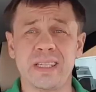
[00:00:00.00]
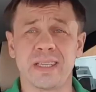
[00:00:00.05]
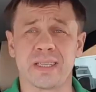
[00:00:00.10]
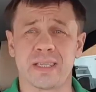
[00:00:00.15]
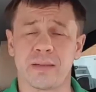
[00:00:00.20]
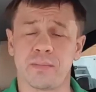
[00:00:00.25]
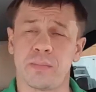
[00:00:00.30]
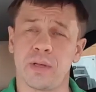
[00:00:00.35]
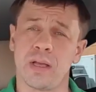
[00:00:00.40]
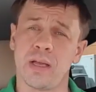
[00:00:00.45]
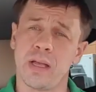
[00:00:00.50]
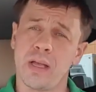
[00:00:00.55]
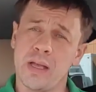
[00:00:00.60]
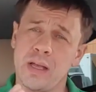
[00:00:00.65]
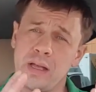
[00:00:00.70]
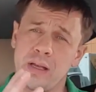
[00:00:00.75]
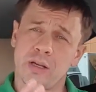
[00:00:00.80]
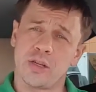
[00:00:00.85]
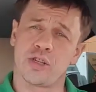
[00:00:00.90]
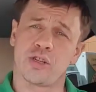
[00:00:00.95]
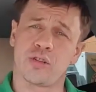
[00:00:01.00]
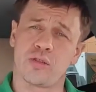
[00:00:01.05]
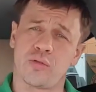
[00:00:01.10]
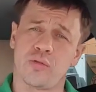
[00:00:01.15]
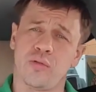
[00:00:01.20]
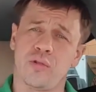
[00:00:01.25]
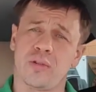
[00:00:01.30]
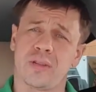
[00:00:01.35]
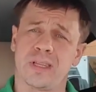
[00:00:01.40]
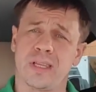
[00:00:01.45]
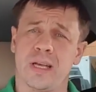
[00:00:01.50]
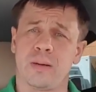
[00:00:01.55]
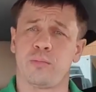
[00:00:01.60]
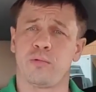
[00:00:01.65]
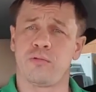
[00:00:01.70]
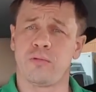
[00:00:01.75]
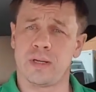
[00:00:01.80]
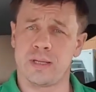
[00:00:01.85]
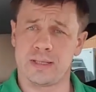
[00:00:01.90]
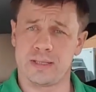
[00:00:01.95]
принципе, что там
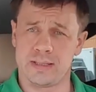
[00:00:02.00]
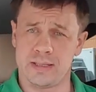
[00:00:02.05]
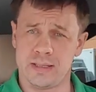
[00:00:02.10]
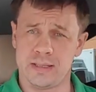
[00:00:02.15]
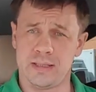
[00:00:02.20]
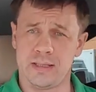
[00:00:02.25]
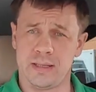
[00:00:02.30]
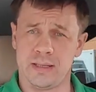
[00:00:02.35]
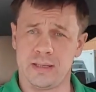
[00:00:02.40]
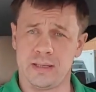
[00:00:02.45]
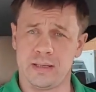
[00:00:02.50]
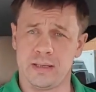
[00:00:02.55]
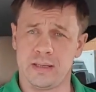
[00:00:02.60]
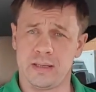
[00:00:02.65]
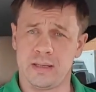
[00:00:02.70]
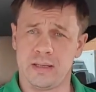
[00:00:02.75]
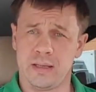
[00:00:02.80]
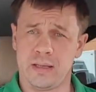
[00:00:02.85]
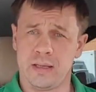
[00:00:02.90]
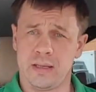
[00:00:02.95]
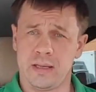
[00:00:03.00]
у вас за деньги.